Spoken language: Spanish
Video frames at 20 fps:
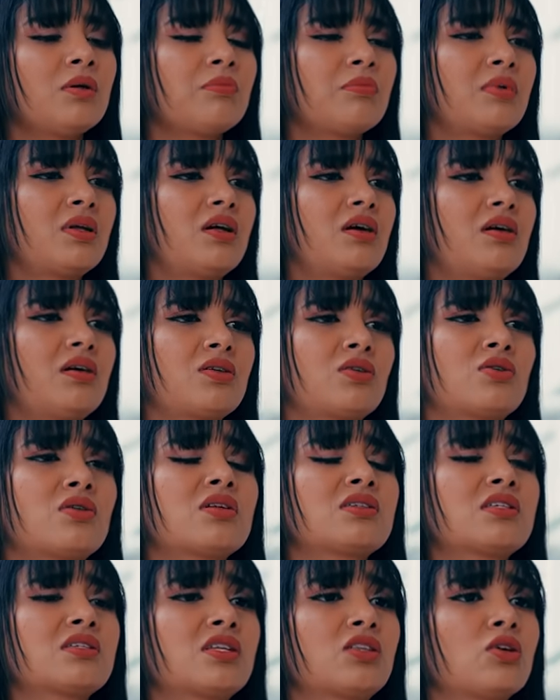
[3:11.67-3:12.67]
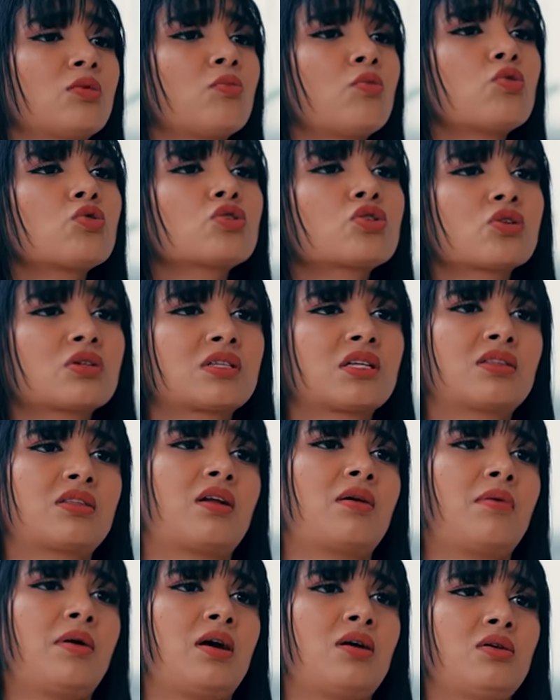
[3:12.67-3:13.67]
Mira, yo necesito mucho este
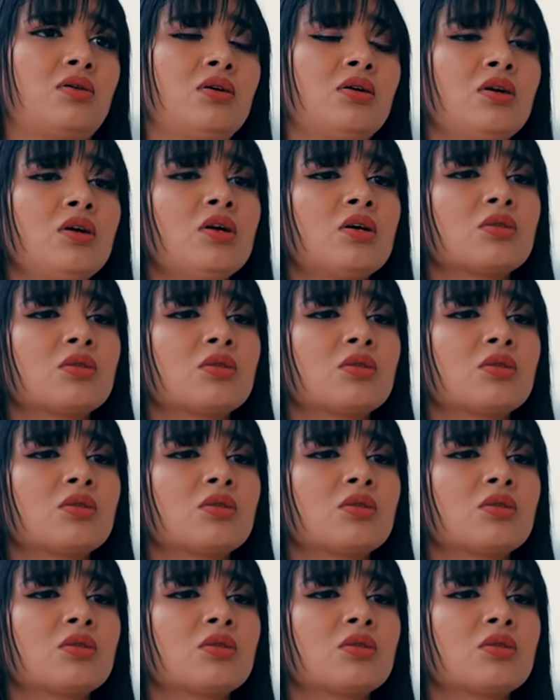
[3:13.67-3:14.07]
trabajo.